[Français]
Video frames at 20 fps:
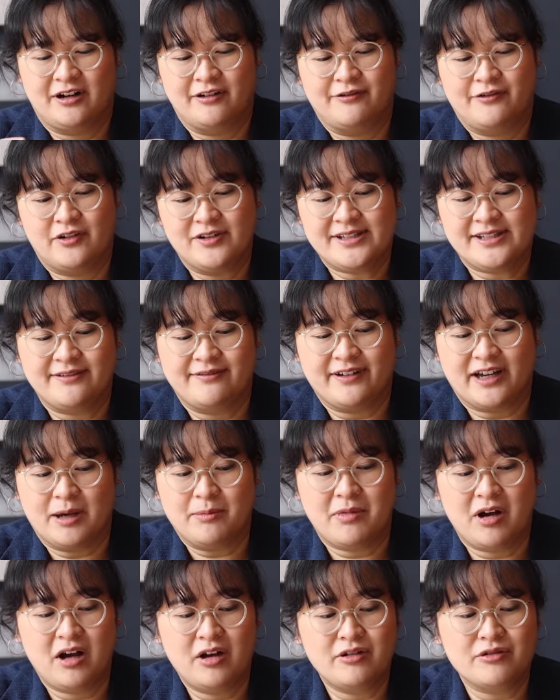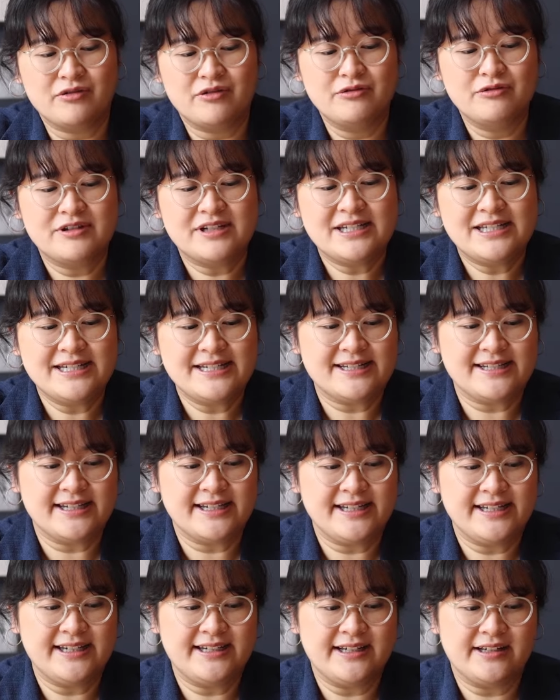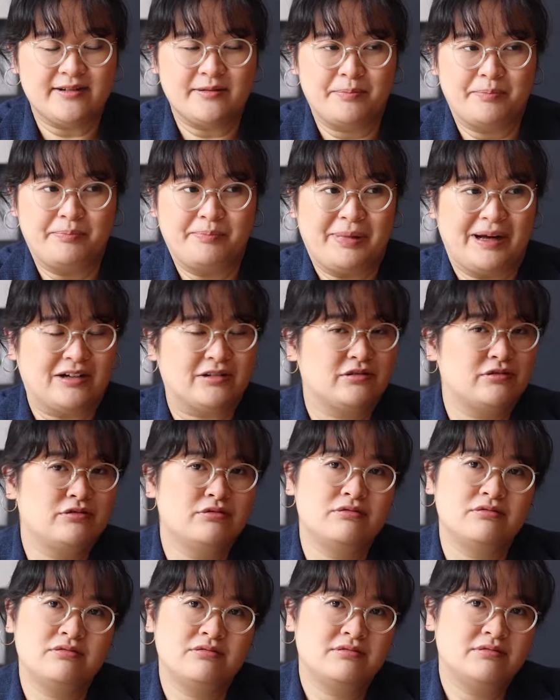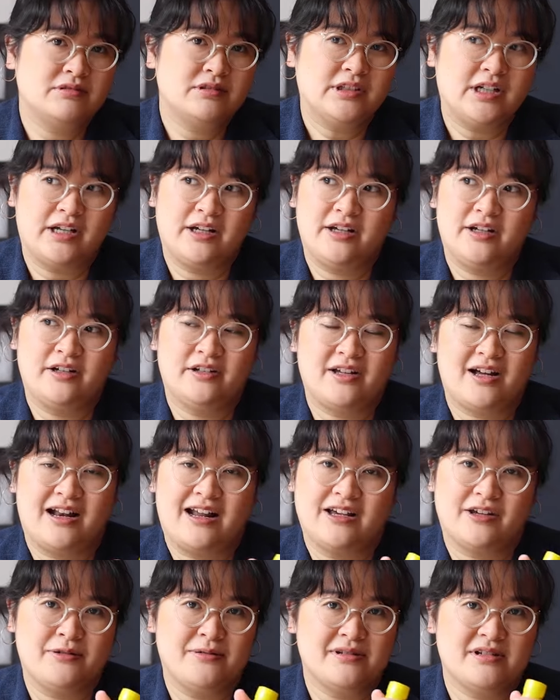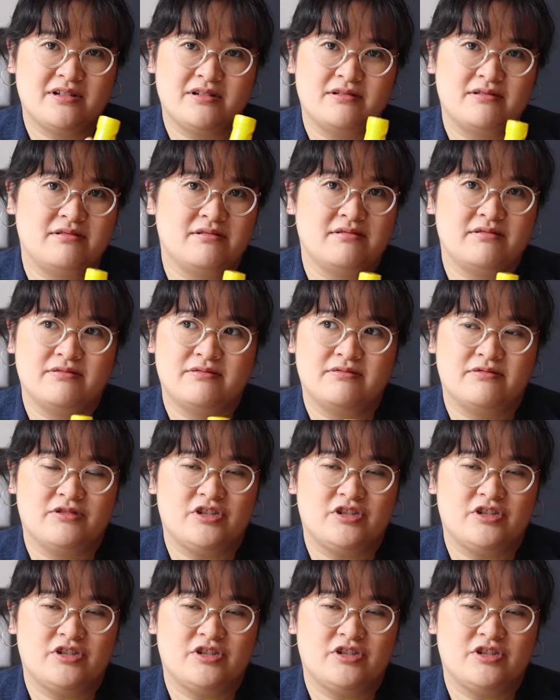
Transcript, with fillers: Dans le fond, c'est vraiment utilisé partout euh, dans la cuisine